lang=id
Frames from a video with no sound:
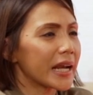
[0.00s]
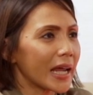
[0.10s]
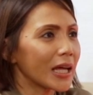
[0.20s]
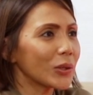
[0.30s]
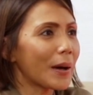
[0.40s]

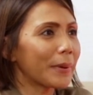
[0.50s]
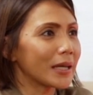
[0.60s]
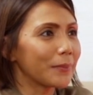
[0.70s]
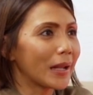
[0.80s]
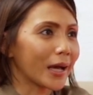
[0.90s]
Andrea tuh apa
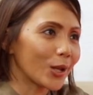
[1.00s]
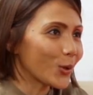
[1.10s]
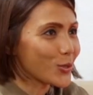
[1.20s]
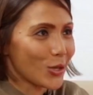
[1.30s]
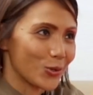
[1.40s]
yang dibilangnya
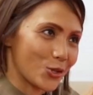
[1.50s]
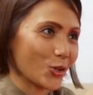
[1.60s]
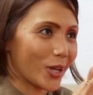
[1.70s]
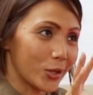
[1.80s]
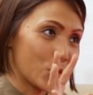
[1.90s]
lo
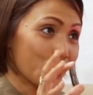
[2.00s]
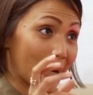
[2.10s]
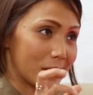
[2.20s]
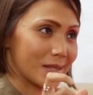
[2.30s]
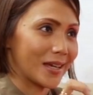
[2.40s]
cocoknya di
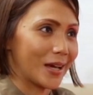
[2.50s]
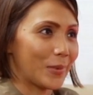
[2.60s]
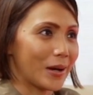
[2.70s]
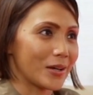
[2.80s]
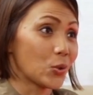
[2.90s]
humas nih
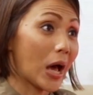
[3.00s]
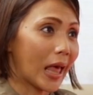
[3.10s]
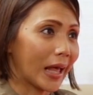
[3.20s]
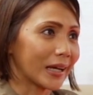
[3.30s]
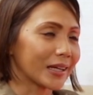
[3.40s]
sama
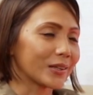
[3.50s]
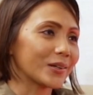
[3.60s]
jualan gitu.